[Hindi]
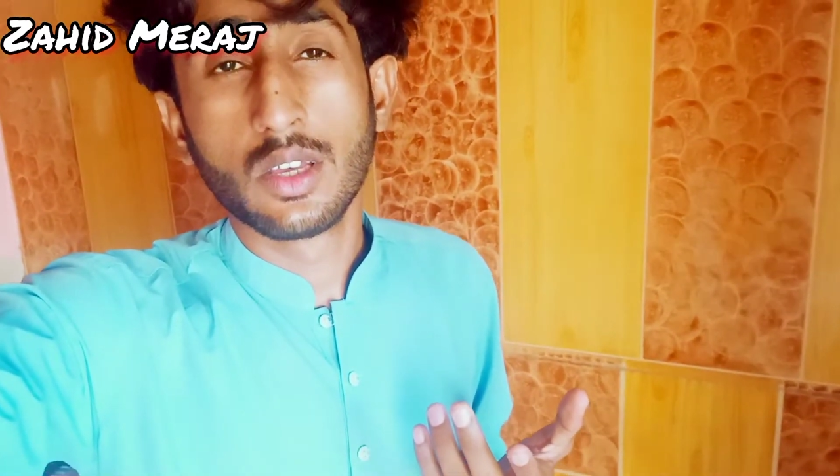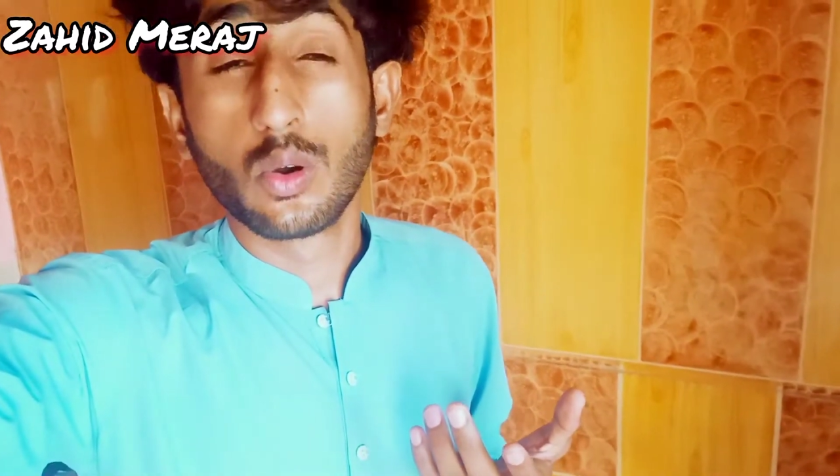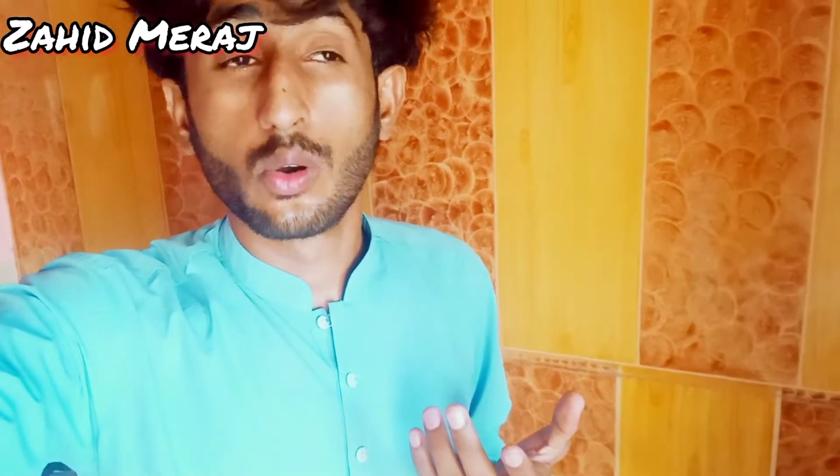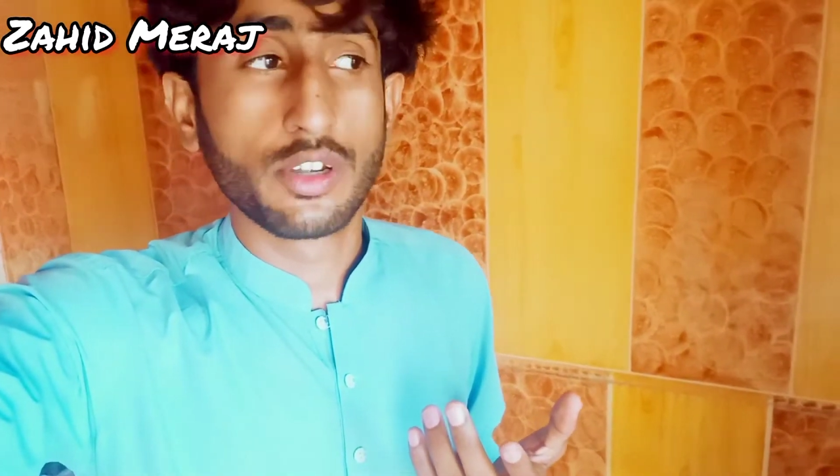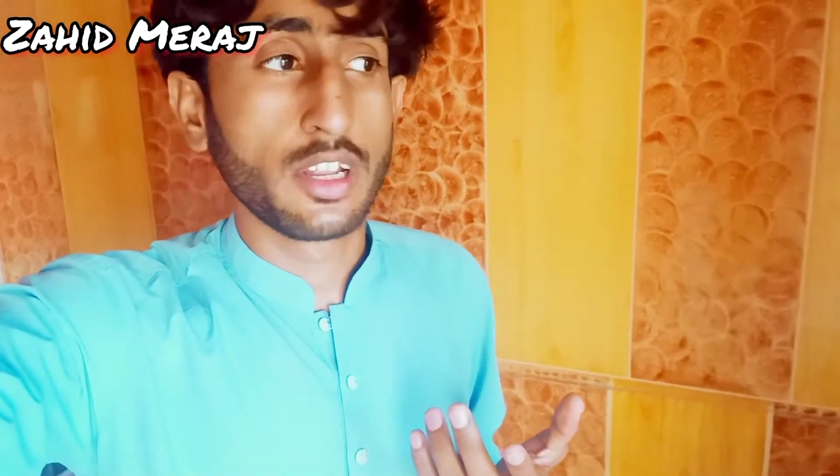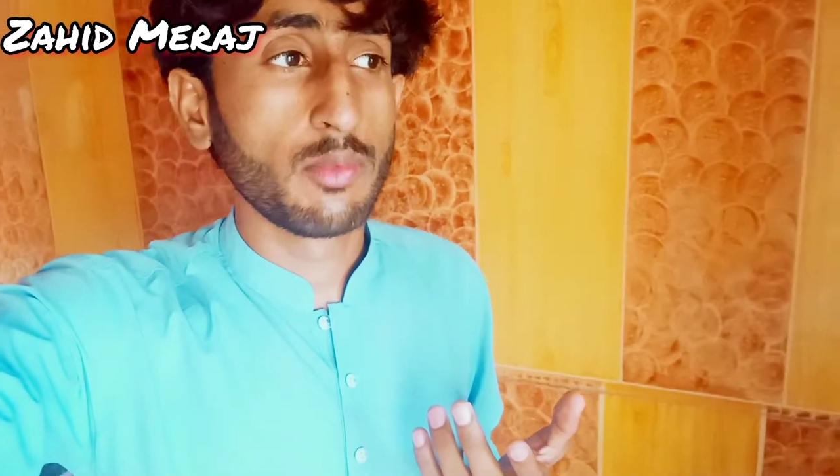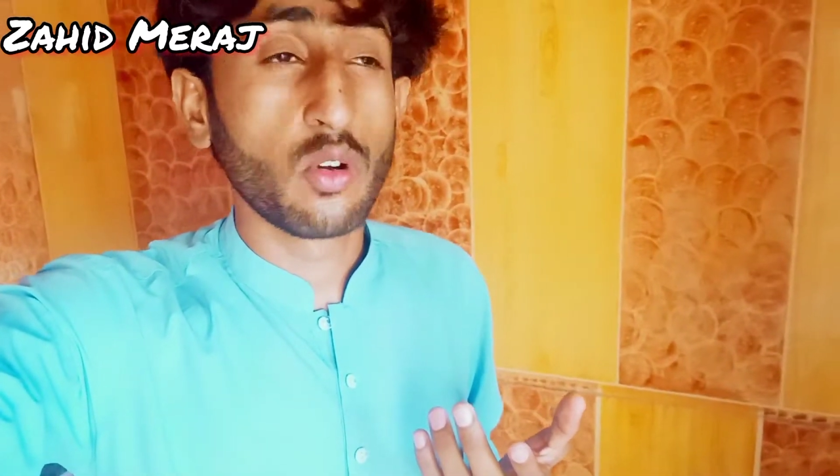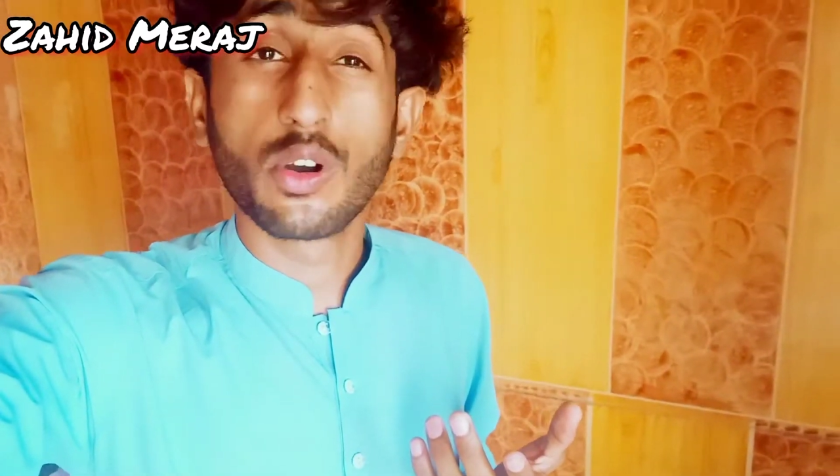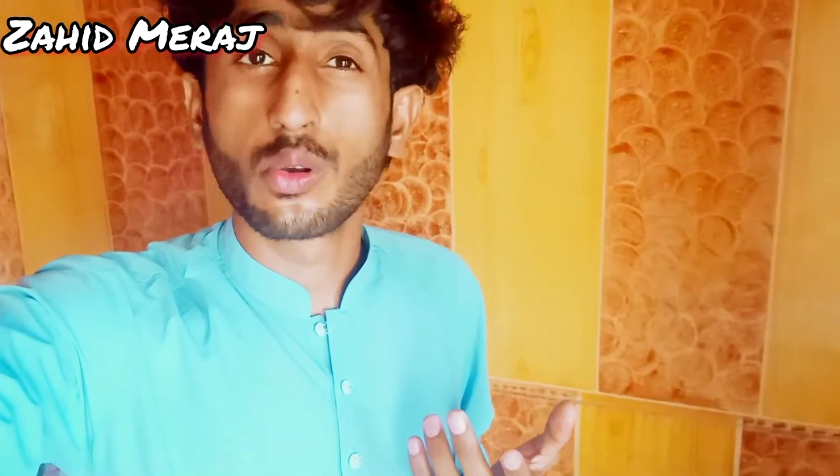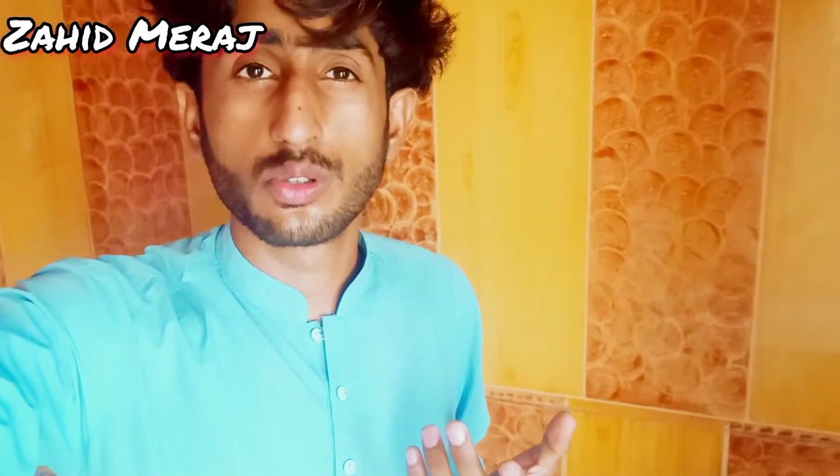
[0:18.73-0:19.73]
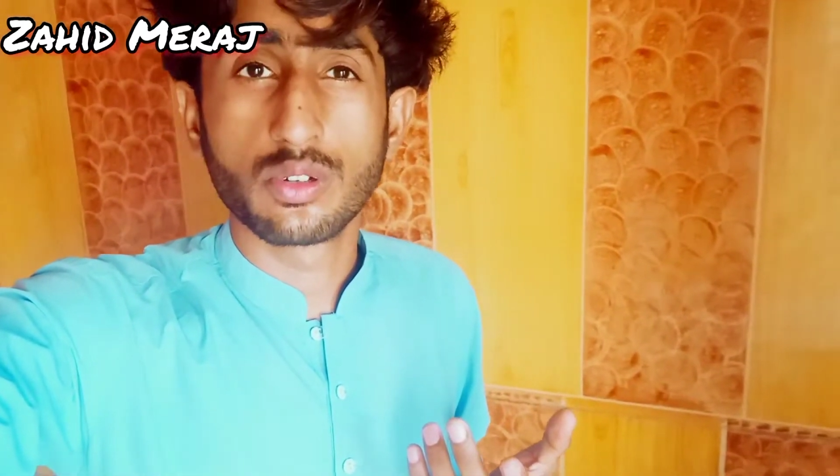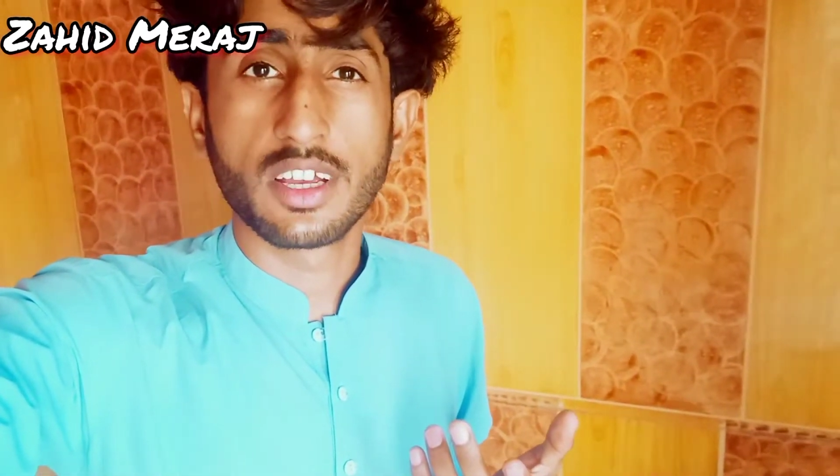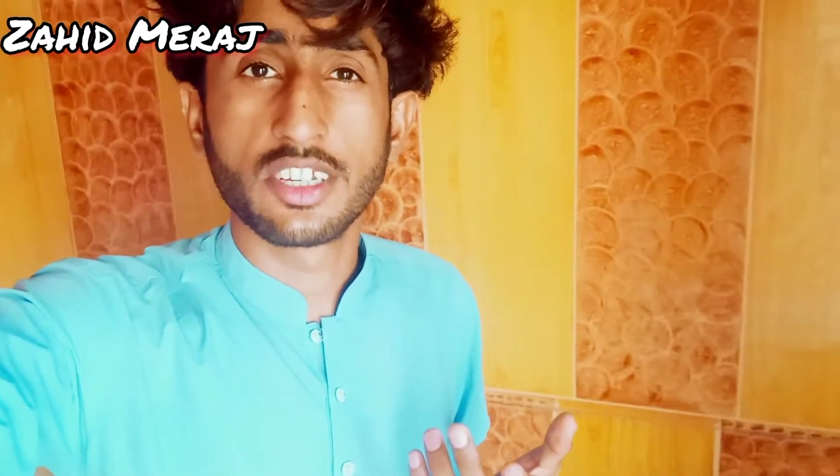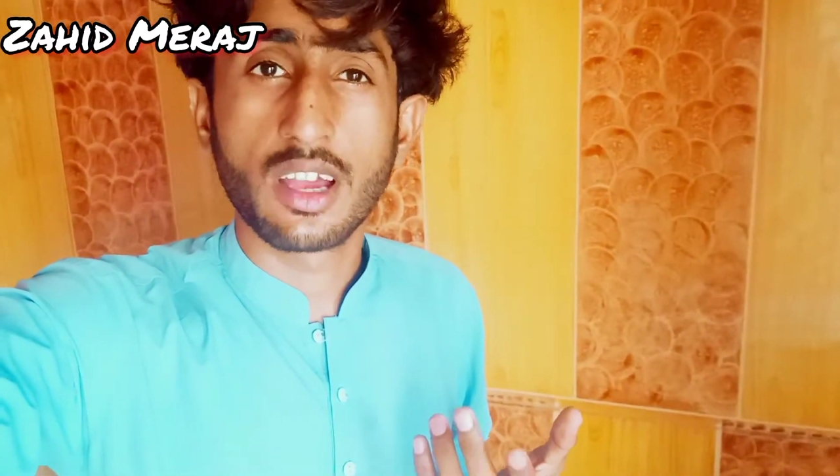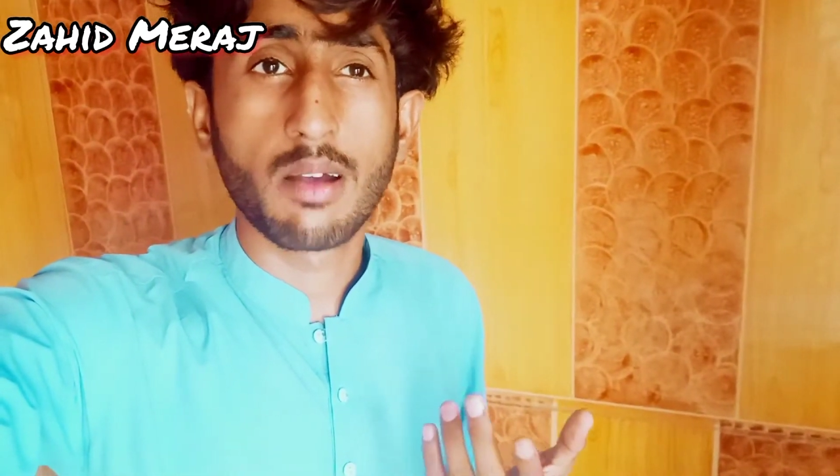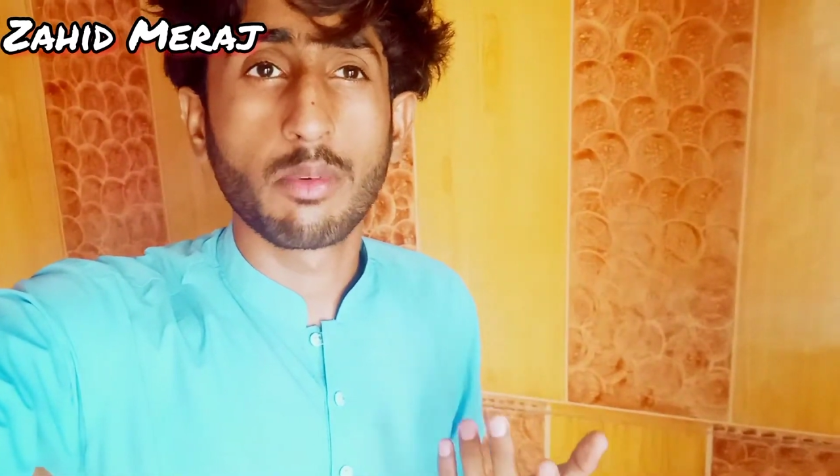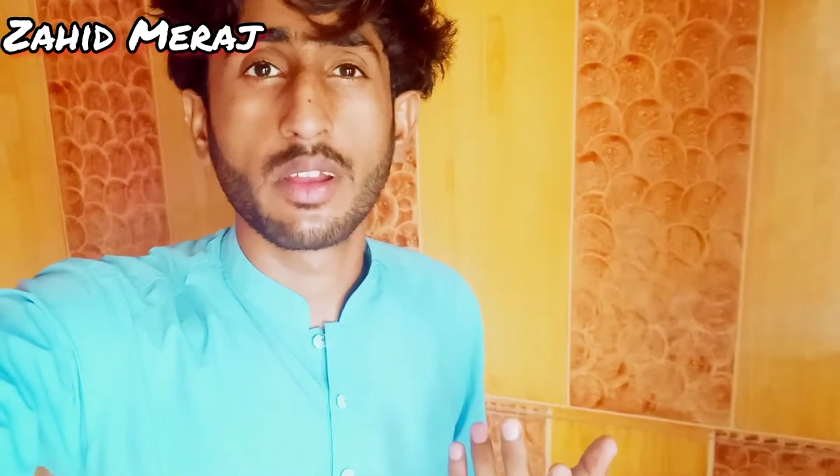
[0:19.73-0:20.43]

और टाइम और हो चुका है शाम